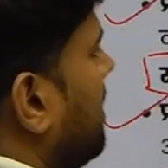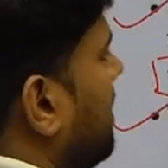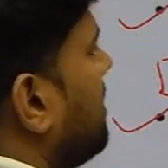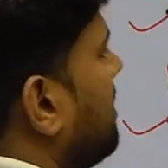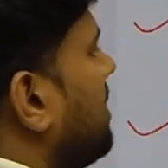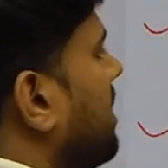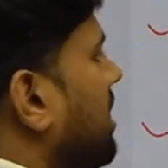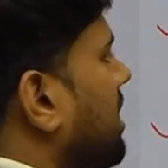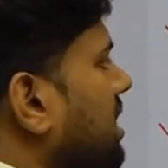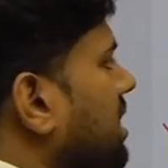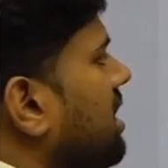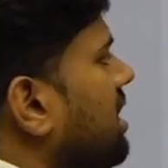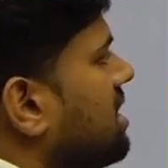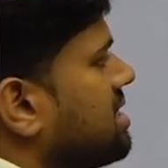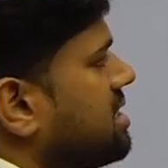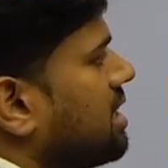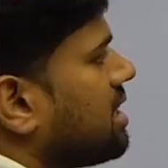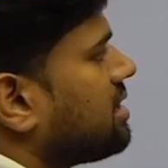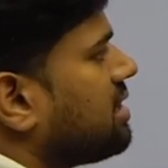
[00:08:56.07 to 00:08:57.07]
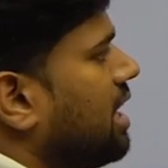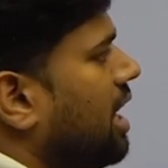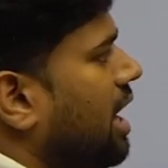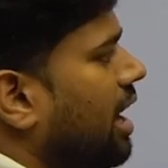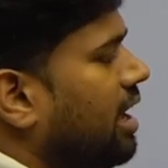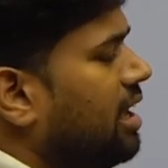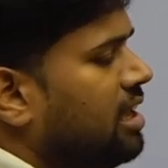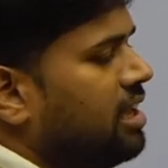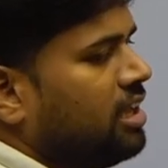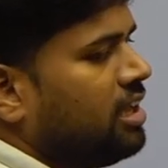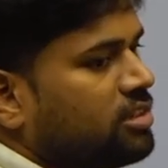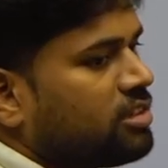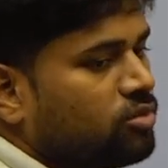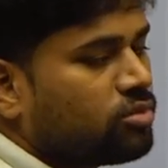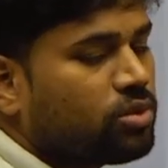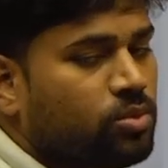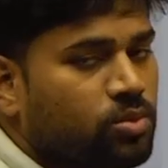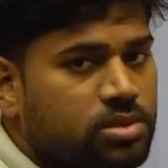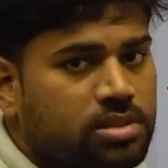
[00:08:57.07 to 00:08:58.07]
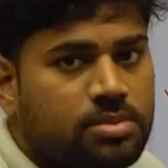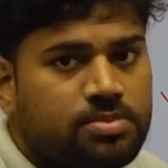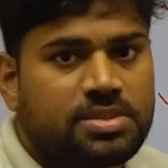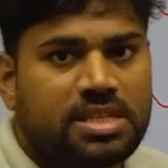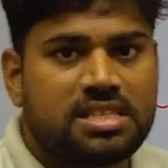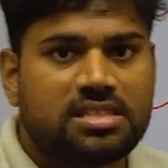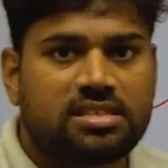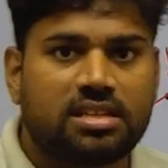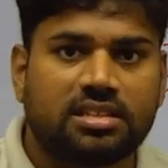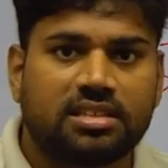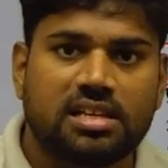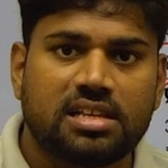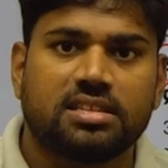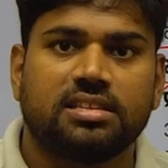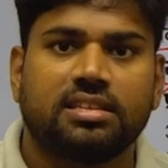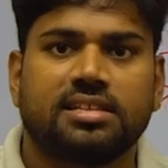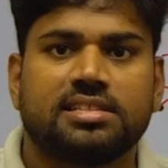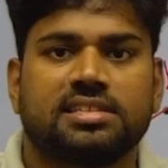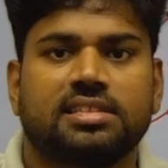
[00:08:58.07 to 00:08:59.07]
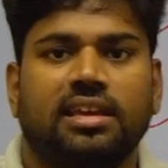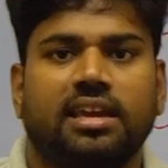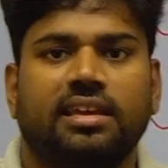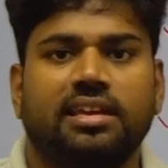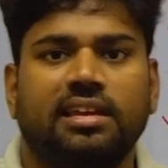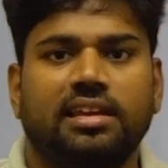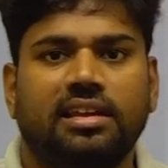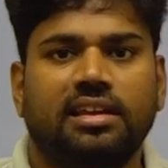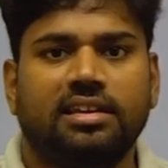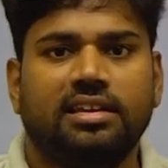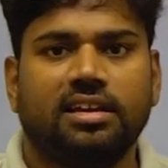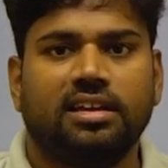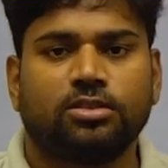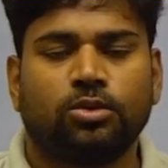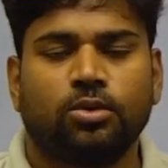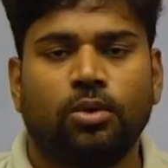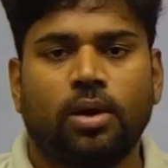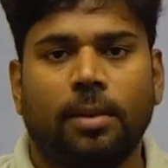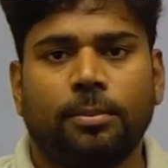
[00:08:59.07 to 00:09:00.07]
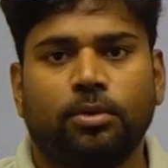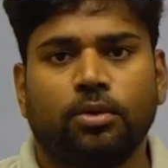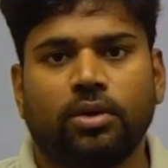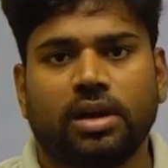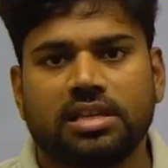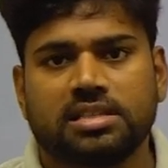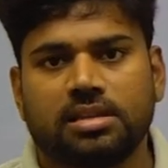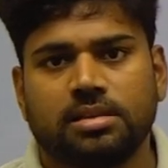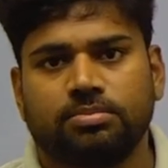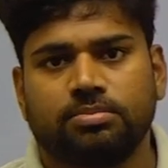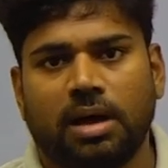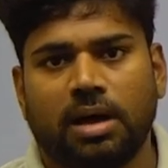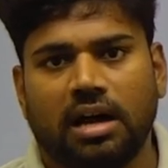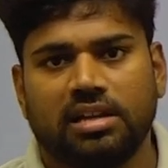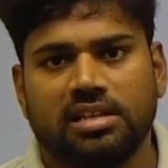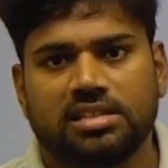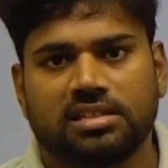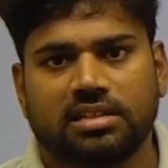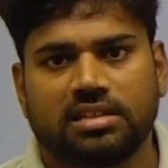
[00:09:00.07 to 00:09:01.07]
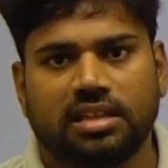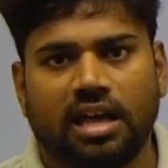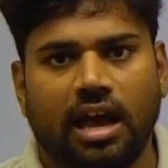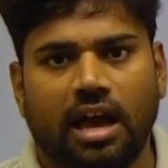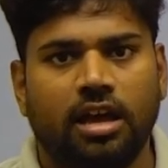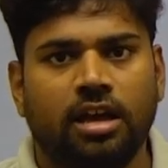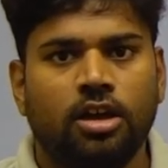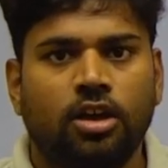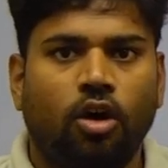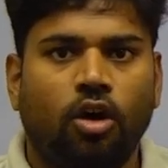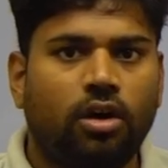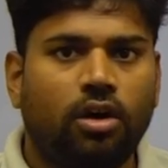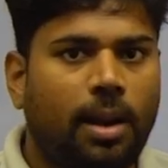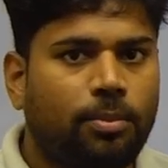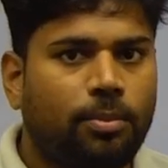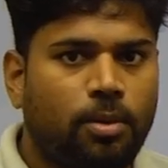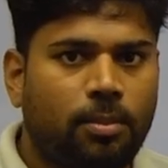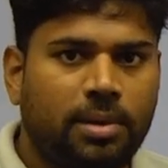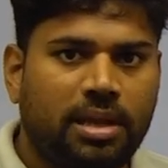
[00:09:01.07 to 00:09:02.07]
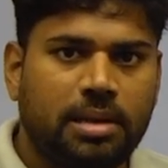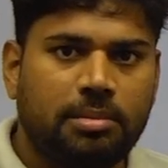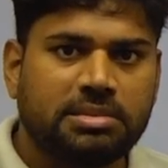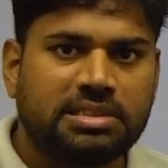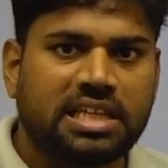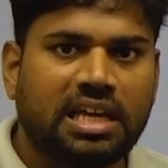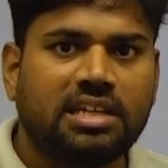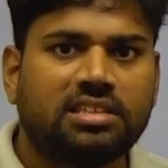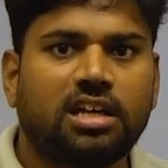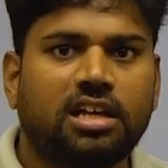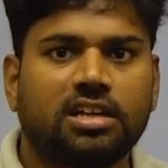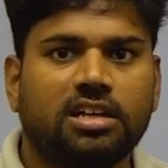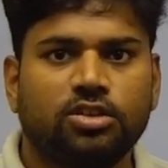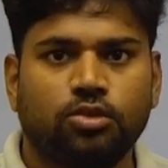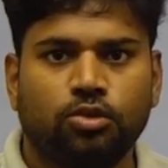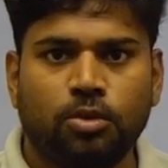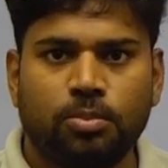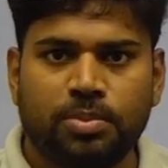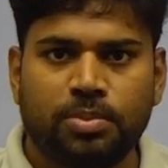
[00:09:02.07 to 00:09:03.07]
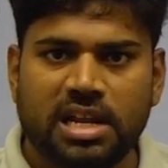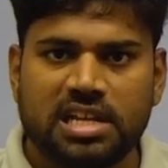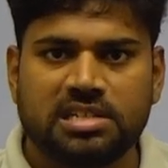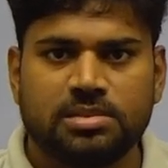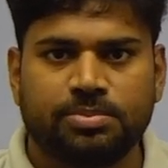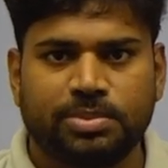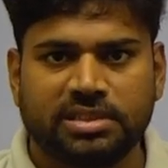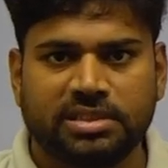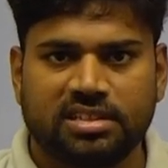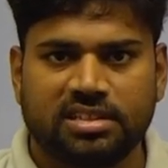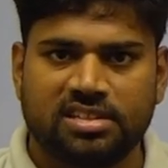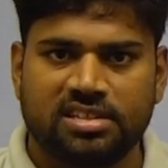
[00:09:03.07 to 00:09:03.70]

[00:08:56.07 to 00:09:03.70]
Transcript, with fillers: नहीं ले सकता है क्योंकि वो जब संसद का सदस्य ही नहीं है तो वो आपको कैसे भाग ले सकता है और आपको मैंने बताया था कि उपराष्ट्रपति के